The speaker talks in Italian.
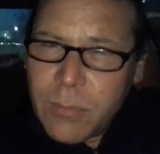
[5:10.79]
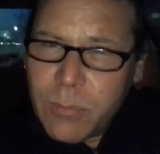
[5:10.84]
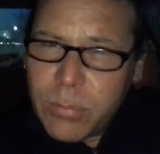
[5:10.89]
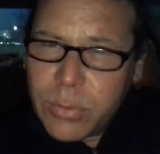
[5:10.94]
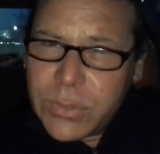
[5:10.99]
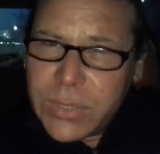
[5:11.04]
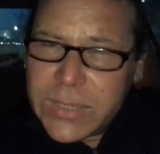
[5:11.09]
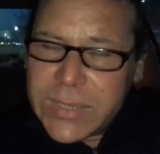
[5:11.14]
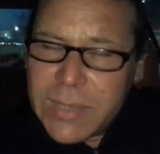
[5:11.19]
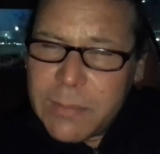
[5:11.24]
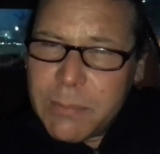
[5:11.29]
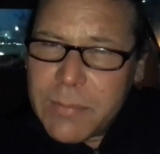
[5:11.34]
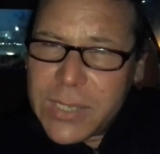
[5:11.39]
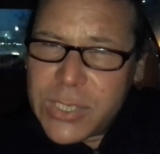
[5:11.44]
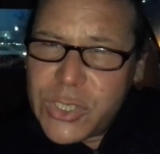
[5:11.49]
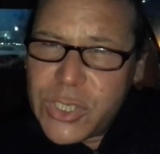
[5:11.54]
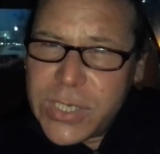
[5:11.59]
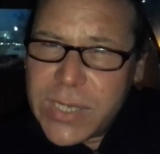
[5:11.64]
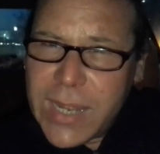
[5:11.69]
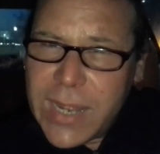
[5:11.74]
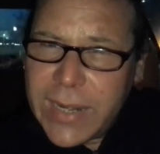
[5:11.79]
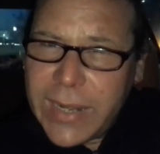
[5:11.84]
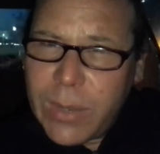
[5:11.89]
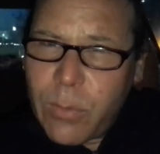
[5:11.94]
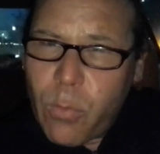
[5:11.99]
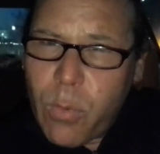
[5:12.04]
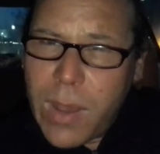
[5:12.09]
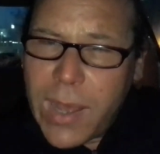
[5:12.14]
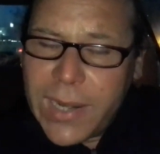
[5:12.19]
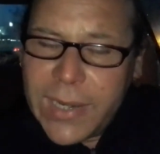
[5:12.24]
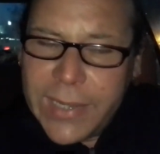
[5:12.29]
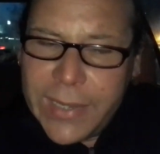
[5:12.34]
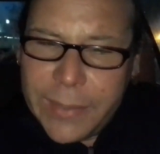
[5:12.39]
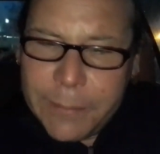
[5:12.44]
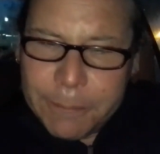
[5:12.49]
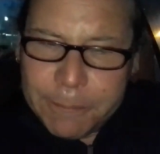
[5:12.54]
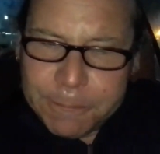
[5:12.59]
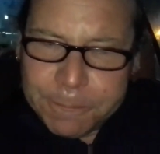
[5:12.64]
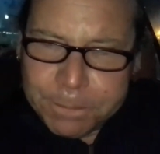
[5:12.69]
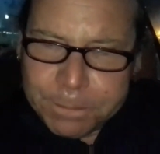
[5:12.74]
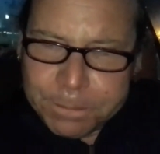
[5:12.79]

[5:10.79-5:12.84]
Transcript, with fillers: Potete immaginare quale,